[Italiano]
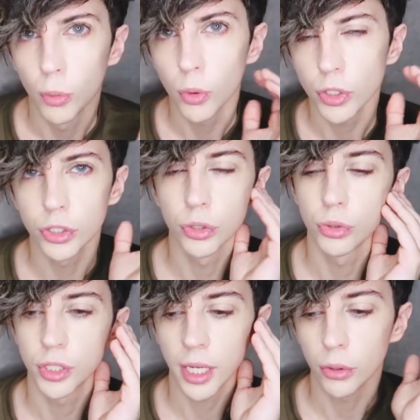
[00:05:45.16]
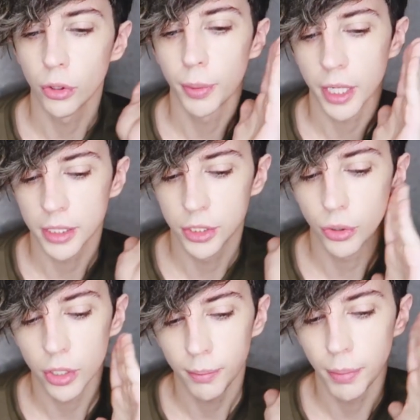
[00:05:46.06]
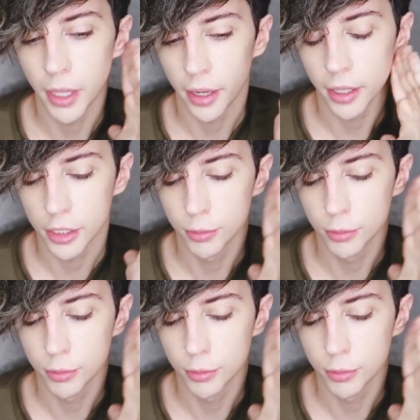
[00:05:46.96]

Comunque ci sono un sacco di operazioni per